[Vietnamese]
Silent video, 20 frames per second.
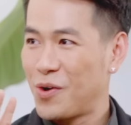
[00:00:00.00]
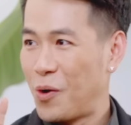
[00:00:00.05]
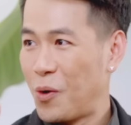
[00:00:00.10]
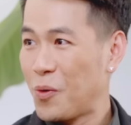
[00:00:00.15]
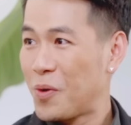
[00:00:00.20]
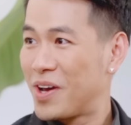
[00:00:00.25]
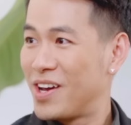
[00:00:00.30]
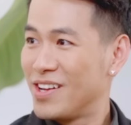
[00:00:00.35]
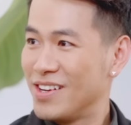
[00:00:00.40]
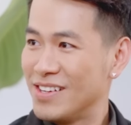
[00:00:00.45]

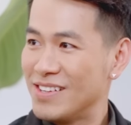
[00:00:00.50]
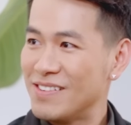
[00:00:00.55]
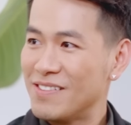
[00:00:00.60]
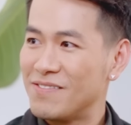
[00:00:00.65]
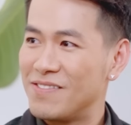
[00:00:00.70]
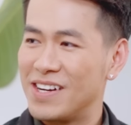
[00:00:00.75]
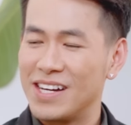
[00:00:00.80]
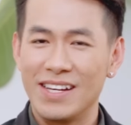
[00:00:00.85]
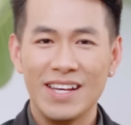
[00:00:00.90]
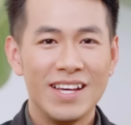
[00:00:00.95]
cổ kính,
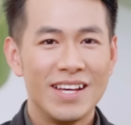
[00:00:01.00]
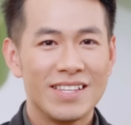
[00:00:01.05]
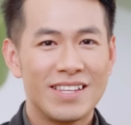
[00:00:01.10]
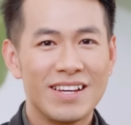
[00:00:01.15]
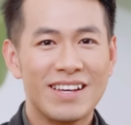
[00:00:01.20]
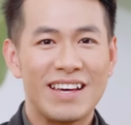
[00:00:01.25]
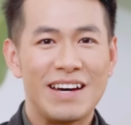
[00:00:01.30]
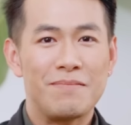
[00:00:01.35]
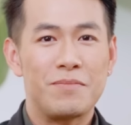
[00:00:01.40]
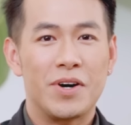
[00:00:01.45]
và
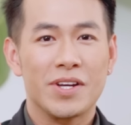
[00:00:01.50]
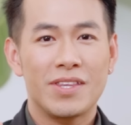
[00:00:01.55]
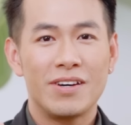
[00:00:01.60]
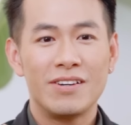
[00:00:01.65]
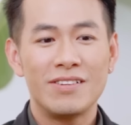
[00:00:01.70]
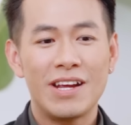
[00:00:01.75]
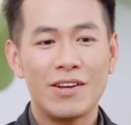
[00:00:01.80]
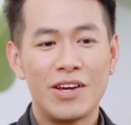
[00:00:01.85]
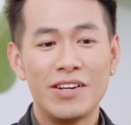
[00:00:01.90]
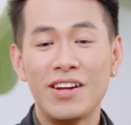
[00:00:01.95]
tất cả mọi
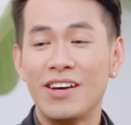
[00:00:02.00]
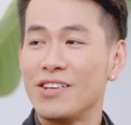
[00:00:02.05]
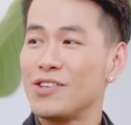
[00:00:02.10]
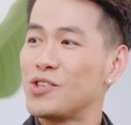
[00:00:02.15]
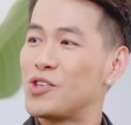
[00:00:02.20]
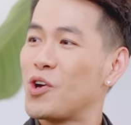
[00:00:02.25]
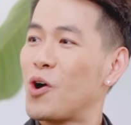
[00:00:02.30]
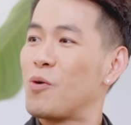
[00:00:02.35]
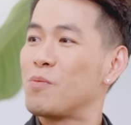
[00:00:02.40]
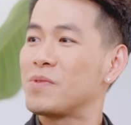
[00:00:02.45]
thứ đều đến
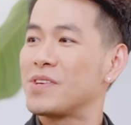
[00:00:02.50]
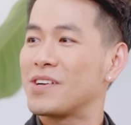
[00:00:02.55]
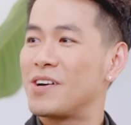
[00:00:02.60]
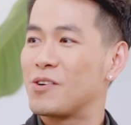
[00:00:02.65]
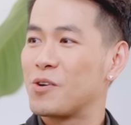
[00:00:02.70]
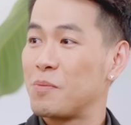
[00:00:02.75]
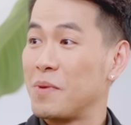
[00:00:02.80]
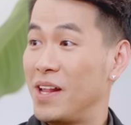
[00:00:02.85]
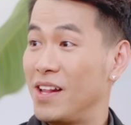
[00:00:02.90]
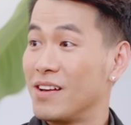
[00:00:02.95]
đến chốn chứ
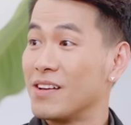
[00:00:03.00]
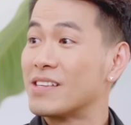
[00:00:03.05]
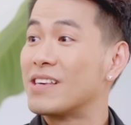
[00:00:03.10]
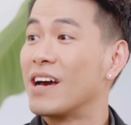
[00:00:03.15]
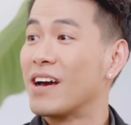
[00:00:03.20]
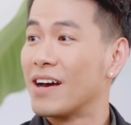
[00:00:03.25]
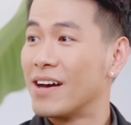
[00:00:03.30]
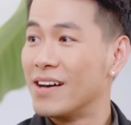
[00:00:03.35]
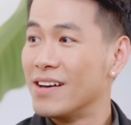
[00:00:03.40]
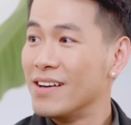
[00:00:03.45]
không bị lưng
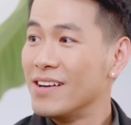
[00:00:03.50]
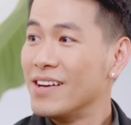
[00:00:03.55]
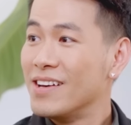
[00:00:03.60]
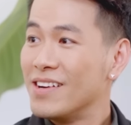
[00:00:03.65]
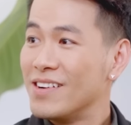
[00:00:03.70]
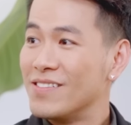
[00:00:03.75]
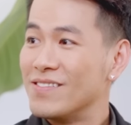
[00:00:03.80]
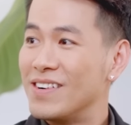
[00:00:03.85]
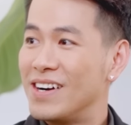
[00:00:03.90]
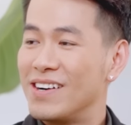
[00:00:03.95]
chừng.
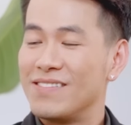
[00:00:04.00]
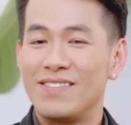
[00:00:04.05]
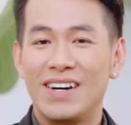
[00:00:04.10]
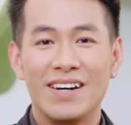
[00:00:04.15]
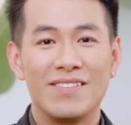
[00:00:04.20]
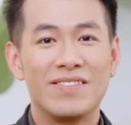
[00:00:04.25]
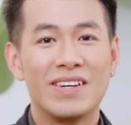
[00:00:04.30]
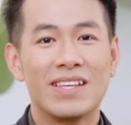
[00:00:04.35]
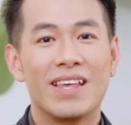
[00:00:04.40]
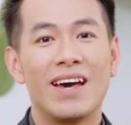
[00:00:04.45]
Và
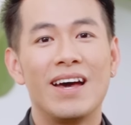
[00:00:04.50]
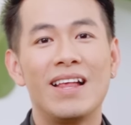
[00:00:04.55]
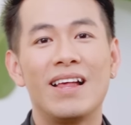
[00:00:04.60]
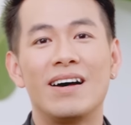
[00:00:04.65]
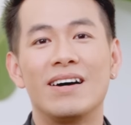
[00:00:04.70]
và vì thế